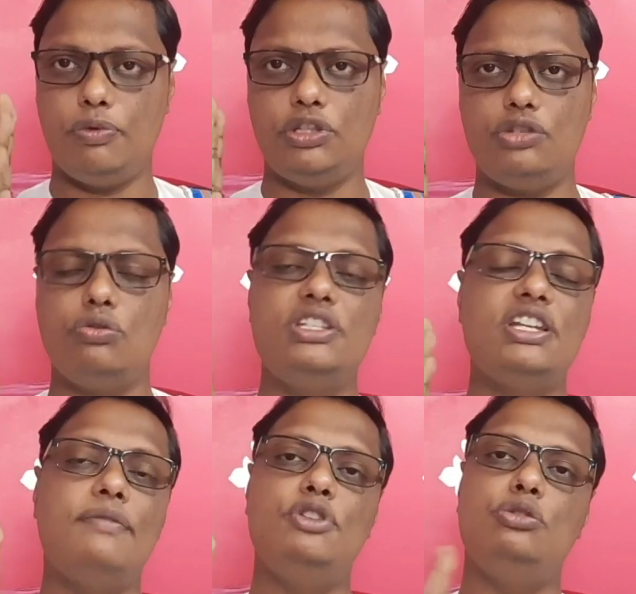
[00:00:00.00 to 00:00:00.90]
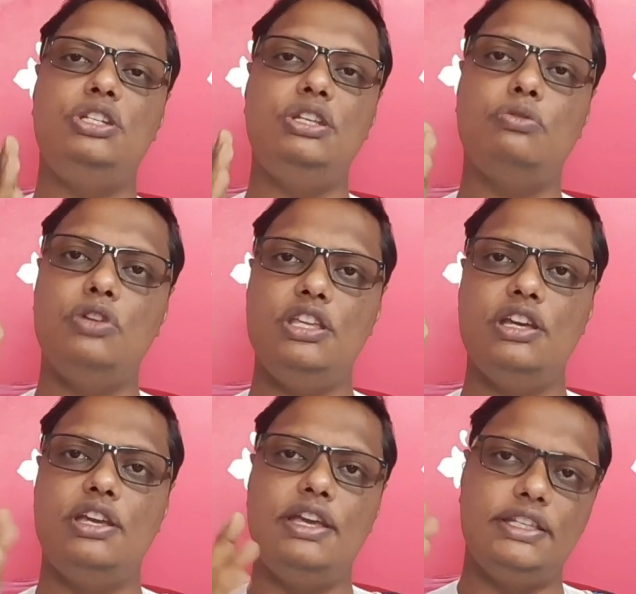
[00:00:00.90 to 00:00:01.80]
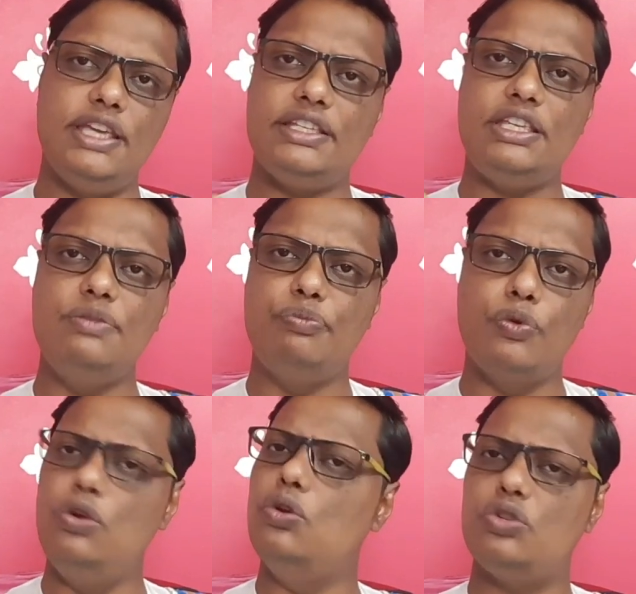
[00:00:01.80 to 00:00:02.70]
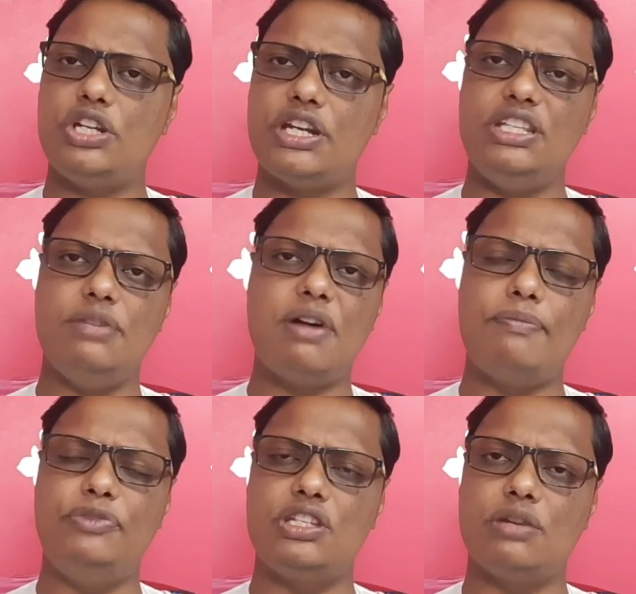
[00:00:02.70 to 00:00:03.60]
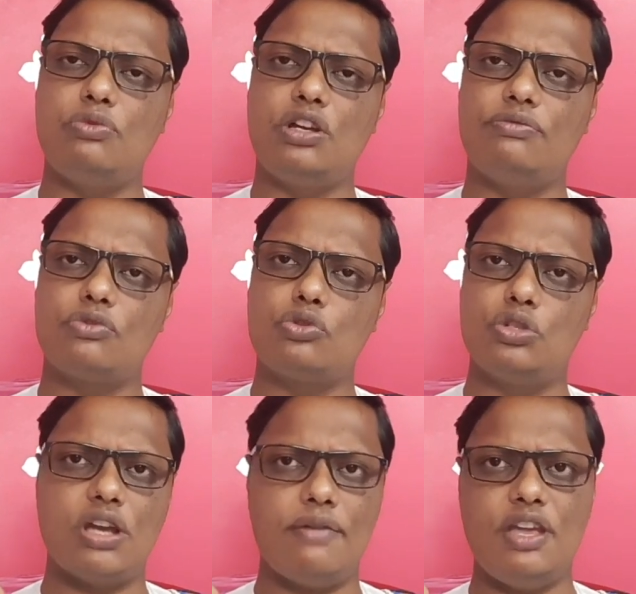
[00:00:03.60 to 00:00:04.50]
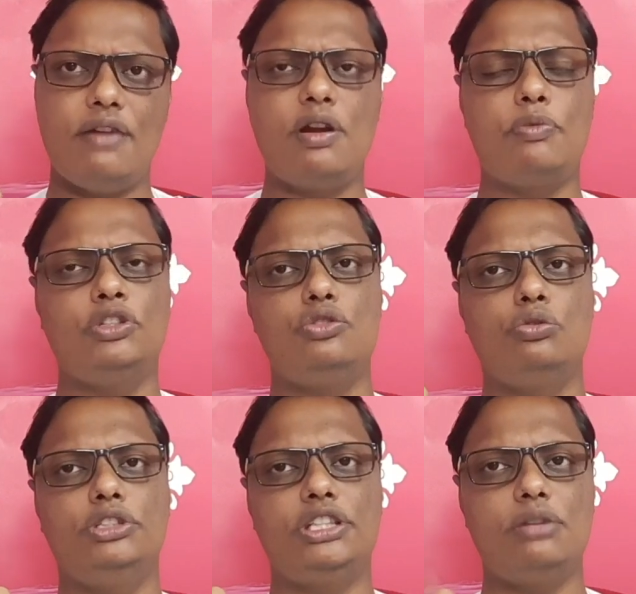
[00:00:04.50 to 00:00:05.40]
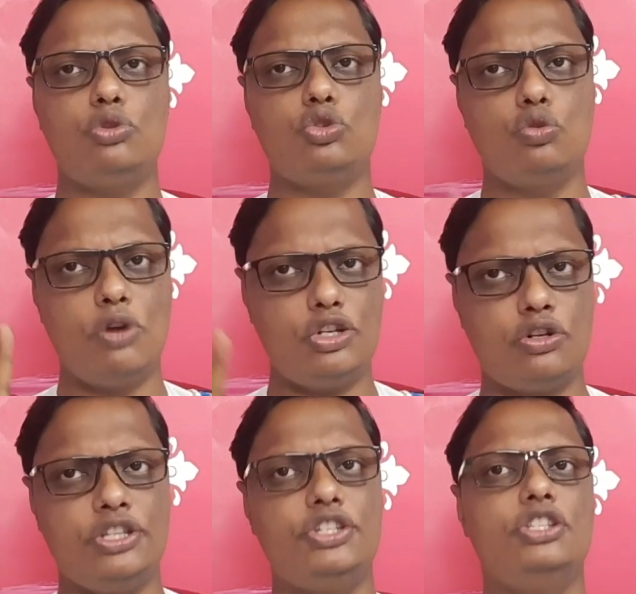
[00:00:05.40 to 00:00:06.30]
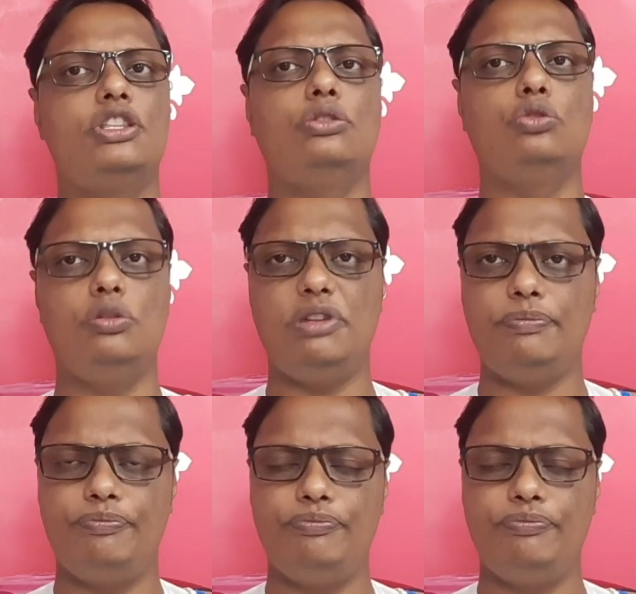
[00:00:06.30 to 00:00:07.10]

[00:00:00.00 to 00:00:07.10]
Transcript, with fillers: যে পথে চলছি আমি যদি ঠিক হই কে কি বলল সেটা নিয়ে ভাবতে যাব না সোজা আমি আমার পথে চলতে থাকবো সময় সঠিক সিদ্ধান্ত নেবে